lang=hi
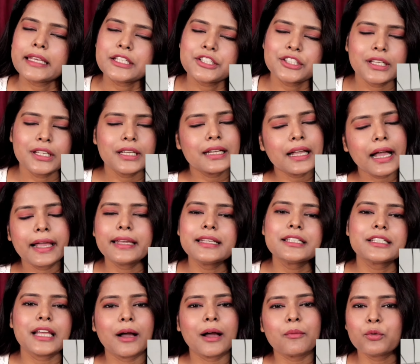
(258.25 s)
केश किंग का
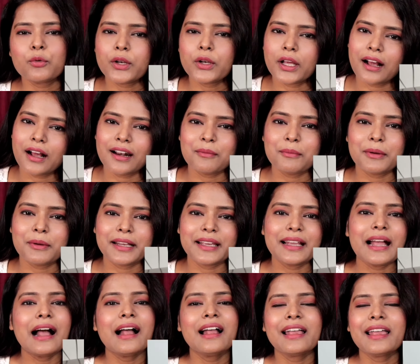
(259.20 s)
ही शैम्पू लगाना
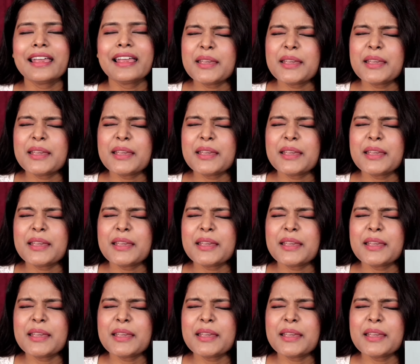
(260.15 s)
पड़ेगा